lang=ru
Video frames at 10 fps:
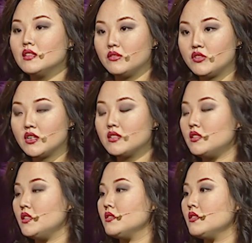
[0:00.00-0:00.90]
отвечай
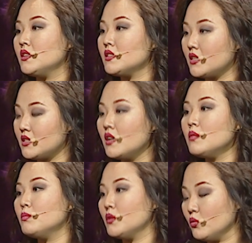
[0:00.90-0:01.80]
за действие. Не
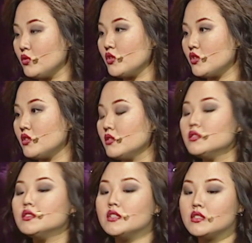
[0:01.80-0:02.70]
сказал, получишь.
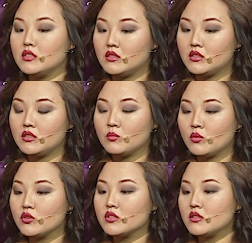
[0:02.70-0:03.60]
Если ты не
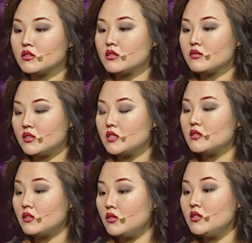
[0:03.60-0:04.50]
можешь за свои
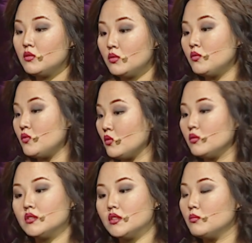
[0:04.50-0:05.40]
действия ответить, то
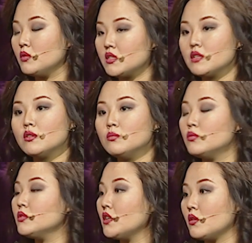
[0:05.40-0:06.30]
все, как бы разговор
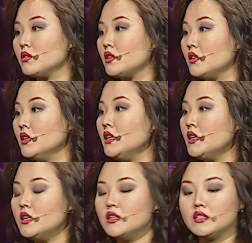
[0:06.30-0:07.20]
будет короткий.
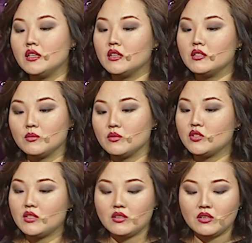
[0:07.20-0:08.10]
Я там
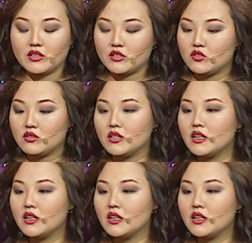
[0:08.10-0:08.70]
начинаю ограничивать